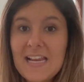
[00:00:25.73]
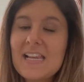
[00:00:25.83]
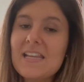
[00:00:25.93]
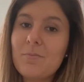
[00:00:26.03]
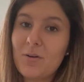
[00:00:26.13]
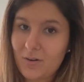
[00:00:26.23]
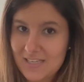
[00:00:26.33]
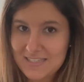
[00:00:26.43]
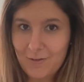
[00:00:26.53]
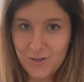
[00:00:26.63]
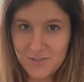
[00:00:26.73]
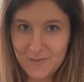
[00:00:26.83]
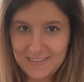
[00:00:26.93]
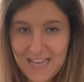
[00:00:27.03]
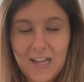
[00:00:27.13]
il libro che stavo
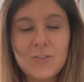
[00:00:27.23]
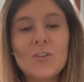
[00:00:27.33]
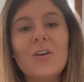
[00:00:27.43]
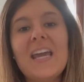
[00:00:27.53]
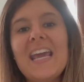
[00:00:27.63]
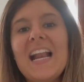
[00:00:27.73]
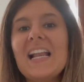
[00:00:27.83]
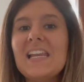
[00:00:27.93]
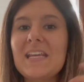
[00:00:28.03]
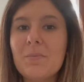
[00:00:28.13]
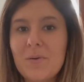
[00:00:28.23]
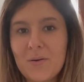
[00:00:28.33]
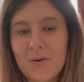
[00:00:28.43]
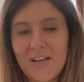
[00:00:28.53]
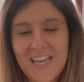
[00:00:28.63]
aspettando, era il
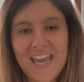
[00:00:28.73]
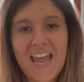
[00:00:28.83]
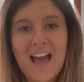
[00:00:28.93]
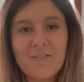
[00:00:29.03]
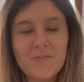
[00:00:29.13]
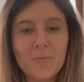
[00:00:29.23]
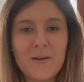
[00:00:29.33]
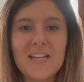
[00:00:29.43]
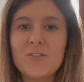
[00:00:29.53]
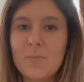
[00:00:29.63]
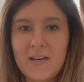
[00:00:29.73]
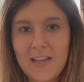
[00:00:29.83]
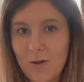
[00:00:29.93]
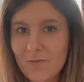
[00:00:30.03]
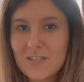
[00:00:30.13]
libro che avevo preso
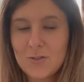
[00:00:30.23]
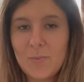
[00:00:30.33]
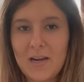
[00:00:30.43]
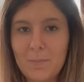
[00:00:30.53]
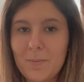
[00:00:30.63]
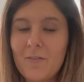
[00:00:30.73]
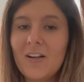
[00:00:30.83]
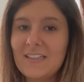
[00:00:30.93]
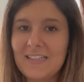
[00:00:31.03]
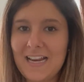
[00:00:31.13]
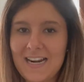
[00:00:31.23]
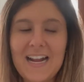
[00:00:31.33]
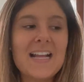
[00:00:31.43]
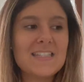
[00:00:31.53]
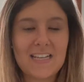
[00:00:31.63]
perché ho visto per la prima volta dalla
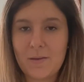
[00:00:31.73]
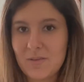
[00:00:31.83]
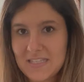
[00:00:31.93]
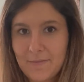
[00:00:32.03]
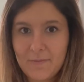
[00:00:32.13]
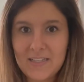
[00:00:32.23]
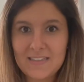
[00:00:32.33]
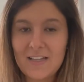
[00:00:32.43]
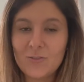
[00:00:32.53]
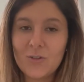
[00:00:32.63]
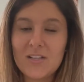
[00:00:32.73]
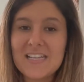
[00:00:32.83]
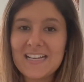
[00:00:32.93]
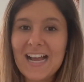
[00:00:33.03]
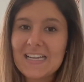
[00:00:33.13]
ragazza che mi stava vendendo
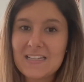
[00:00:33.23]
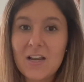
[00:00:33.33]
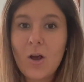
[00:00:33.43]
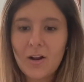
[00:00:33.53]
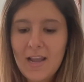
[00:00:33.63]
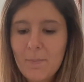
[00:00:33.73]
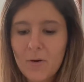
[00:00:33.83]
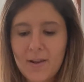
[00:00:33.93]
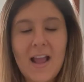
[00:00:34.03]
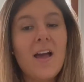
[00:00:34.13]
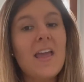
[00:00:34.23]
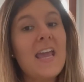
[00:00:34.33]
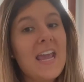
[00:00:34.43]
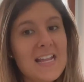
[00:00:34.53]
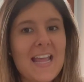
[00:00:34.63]
gli inganni di Locke Lamora
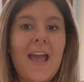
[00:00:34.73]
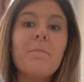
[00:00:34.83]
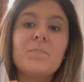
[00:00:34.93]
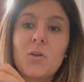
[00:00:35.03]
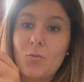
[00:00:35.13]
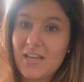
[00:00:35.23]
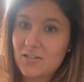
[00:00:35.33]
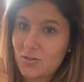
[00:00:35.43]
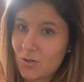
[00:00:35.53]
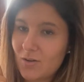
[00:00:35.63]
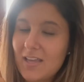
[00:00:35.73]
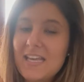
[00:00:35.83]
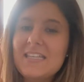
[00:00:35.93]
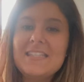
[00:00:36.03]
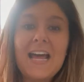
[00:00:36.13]
ed è questo.
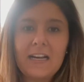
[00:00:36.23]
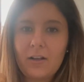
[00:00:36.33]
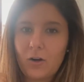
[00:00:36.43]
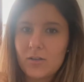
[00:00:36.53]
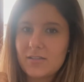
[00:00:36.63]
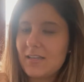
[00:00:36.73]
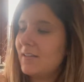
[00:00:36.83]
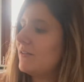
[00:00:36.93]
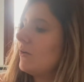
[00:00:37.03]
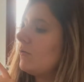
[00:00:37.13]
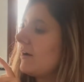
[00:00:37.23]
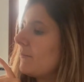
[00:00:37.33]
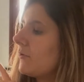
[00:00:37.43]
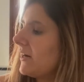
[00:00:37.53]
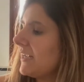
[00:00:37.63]
Star Crossed, un
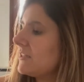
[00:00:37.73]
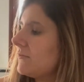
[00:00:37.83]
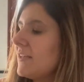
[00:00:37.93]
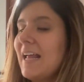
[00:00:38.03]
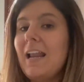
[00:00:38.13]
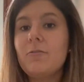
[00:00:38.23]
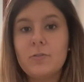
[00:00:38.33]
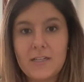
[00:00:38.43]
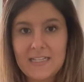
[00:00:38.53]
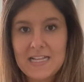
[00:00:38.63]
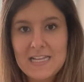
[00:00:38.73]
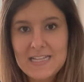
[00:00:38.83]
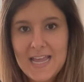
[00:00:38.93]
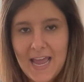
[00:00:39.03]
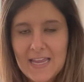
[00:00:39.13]
amore che sfida la furia
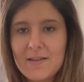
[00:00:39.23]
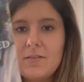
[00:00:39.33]
degli dei,